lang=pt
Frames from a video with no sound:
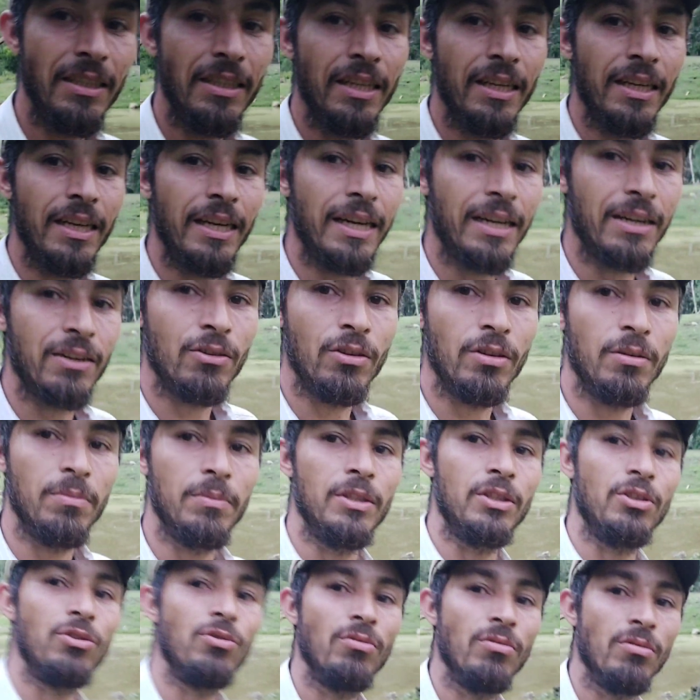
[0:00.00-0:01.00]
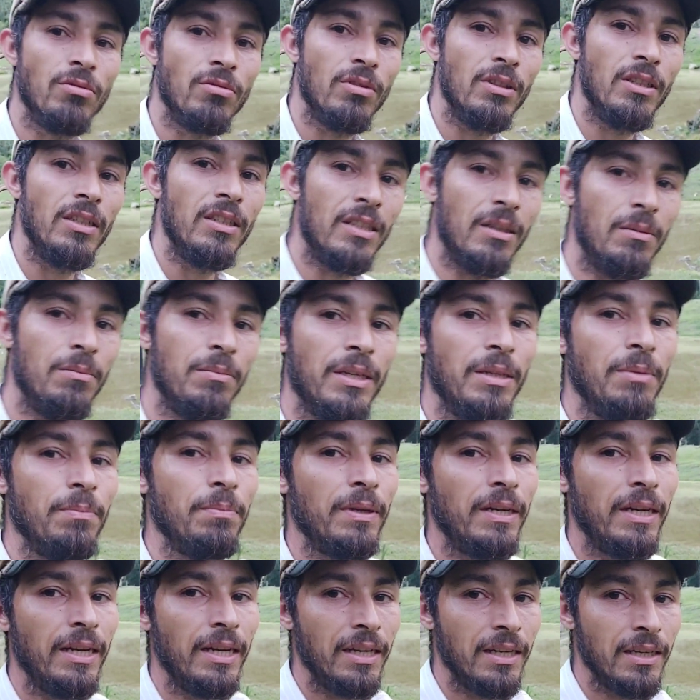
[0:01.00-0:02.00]
enterrar a cobra junto ali também
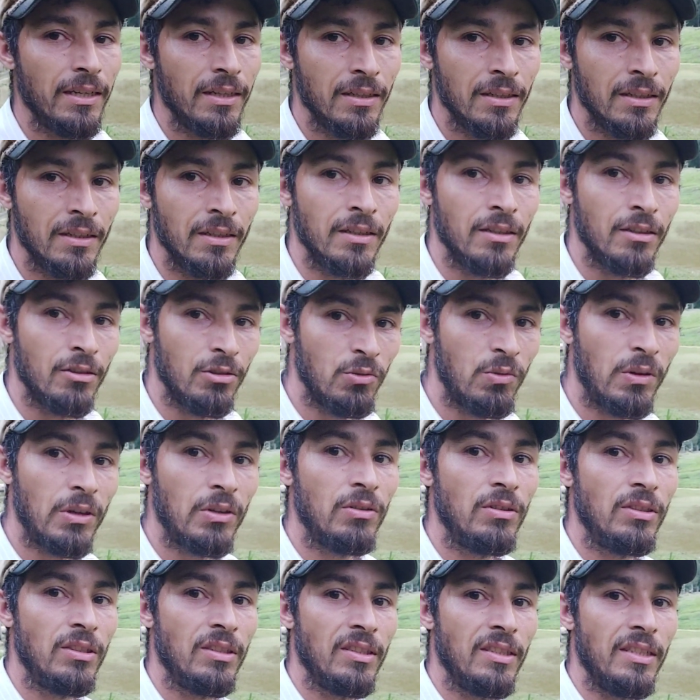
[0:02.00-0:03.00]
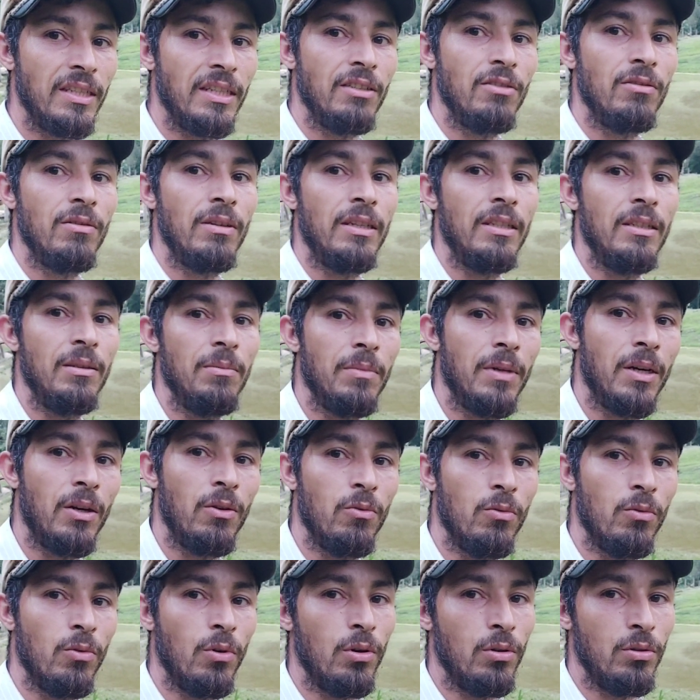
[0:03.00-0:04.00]
para não acontecer do
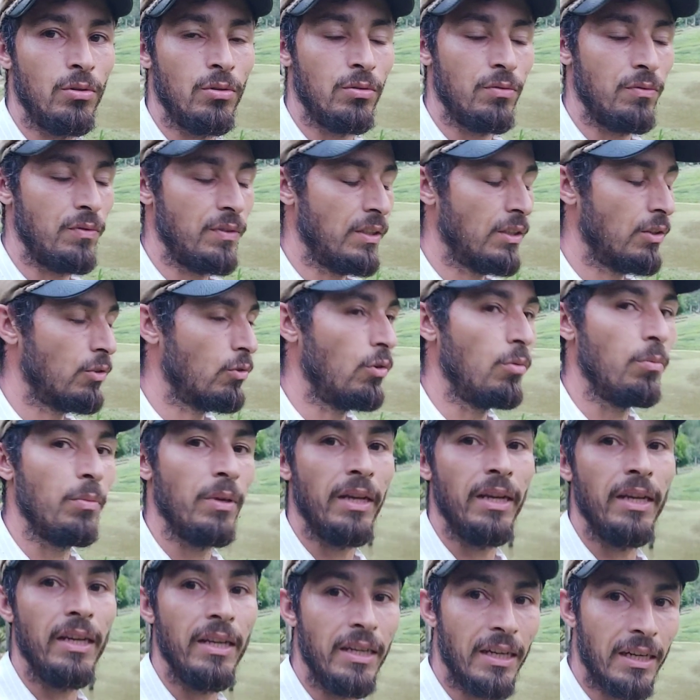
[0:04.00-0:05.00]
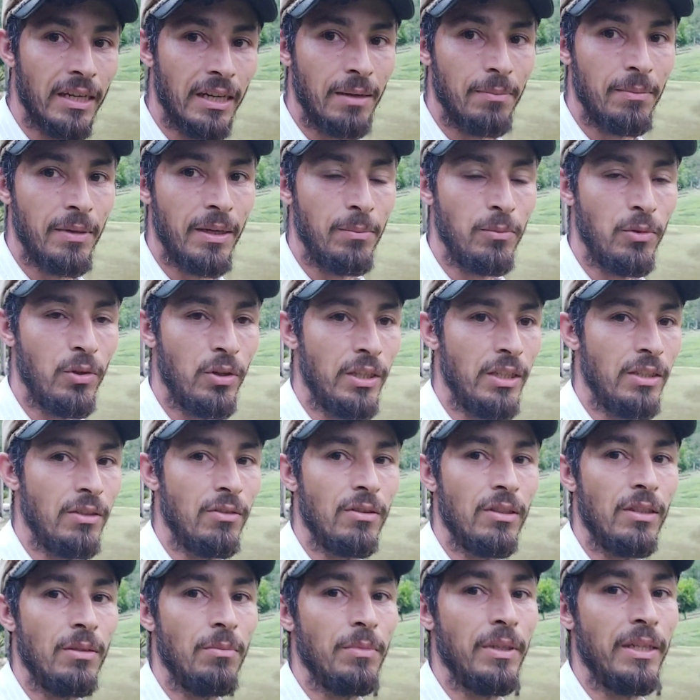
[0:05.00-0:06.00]
animal ou outro vir comer e acabar
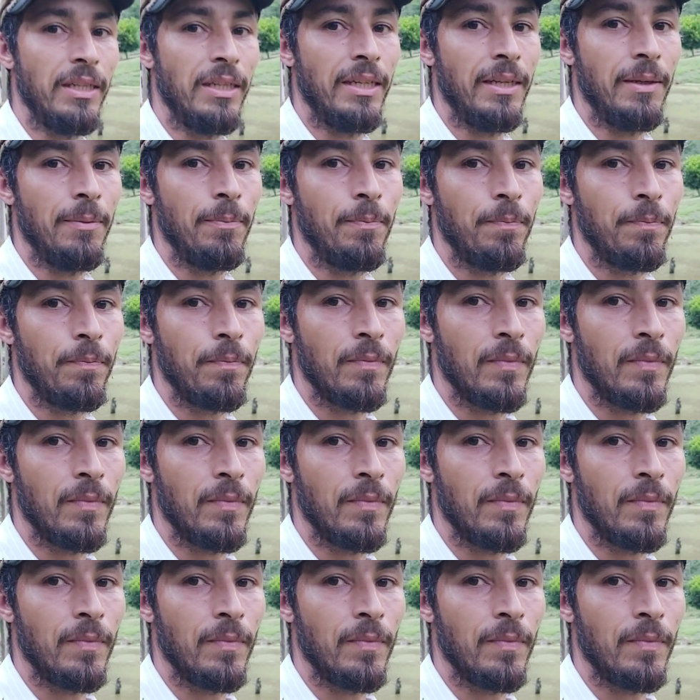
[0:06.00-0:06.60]
morrendo também, né?